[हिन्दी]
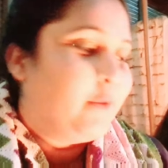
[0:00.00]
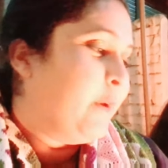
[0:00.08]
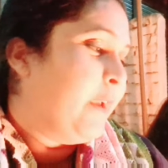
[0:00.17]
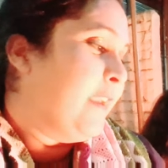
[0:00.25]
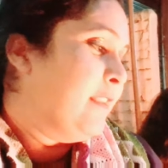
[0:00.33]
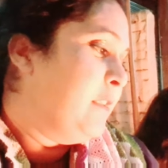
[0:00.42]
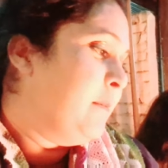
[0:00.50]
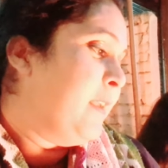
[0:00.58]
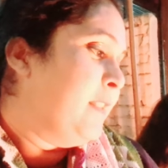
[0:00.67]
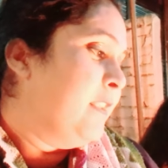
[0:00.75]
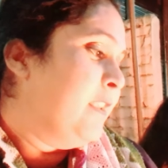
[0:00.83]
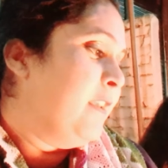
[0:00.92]
तो ऐसी
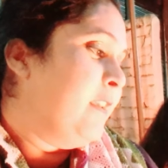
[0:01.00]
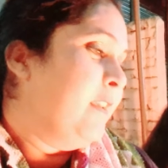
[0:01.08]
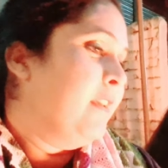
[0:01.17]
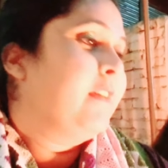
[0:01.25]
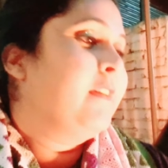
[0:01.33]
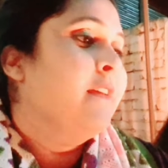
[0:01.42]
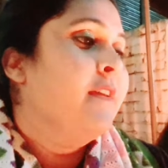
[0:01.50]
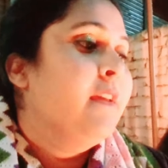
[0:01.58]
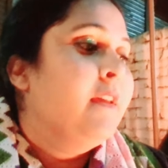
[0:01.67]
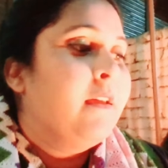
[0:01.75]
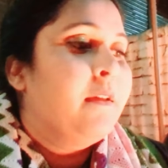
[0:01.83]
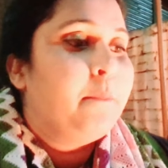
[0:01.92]
बात नहीं
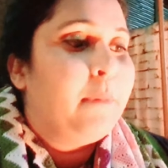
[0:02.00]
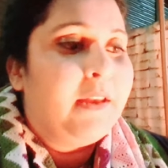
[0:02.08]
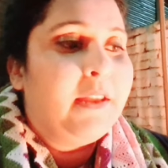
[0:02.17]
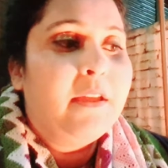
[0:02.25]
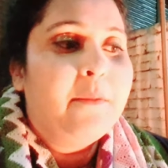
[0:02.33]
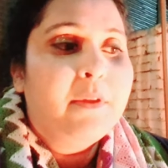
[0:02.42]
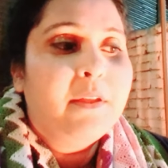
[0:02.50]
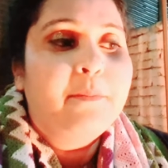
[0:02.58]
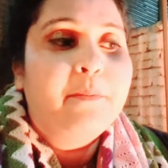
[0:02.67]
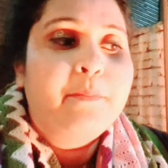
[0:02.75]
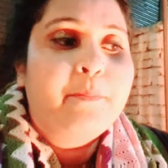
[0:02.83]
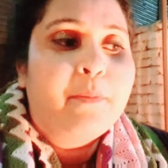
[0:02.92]
है भले ही हमने
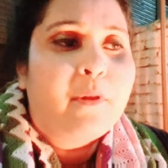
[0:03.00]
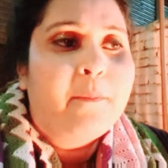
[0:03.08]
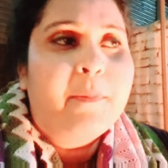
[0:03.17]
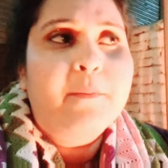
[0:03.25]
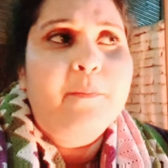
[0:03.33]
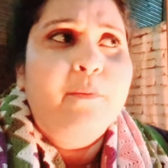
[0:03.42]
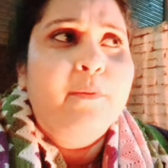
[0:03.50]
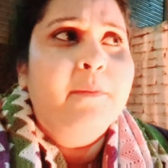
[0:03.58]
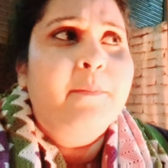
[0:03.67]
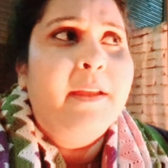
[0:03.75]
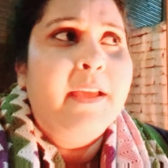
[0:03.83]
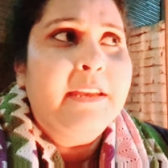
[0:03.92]
प्रॉपर
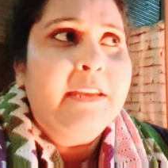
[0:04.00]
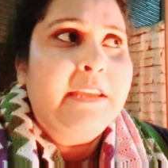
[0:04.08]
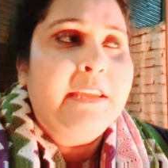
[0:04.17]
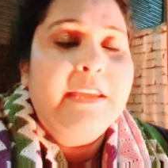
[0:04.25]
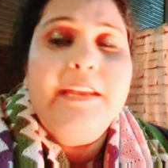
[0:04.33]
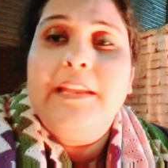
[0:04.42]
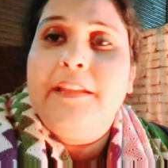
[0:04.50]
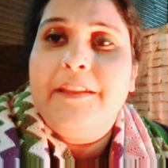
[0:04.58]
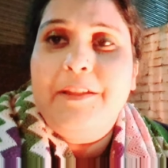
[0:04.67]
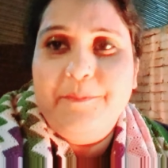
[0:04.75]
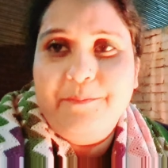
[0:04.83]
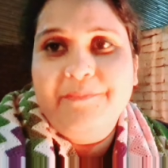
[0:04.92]
पूरी पढ़ाई नहीं की है
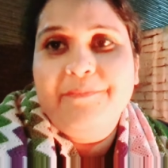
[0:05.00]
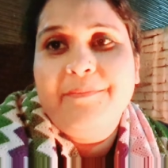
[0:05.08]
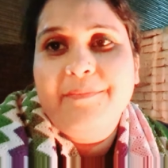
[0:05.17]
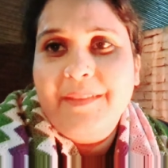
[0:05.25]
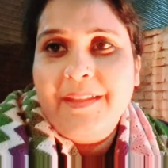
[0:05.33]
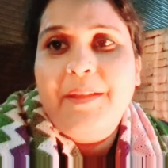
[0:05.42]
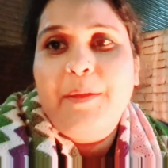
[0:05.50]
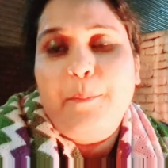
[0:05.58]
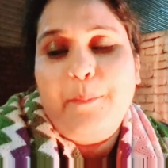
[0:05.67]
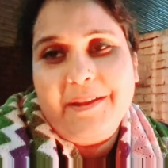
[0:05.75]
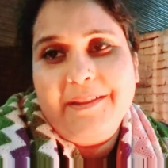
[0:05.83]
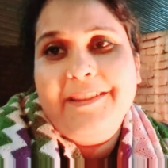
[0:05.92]
लेकिन हम
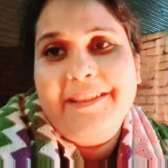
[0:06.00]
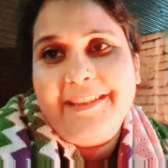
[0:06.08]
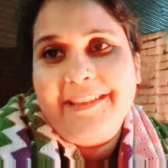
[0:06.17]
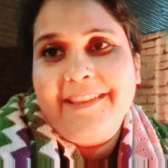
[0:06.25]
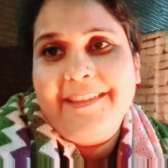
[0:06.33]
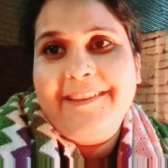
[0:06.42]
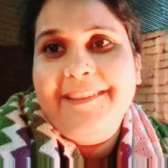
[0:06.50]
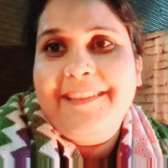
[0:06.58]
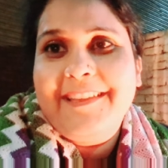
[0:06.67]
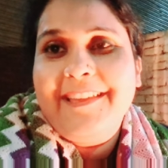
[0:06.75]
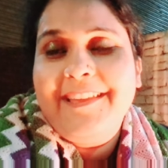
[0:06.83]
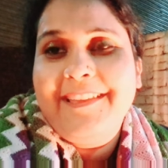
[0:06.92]
पढ़ने गए हैं
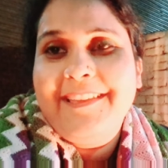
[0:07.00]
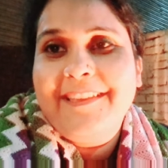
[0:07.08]
ठीक है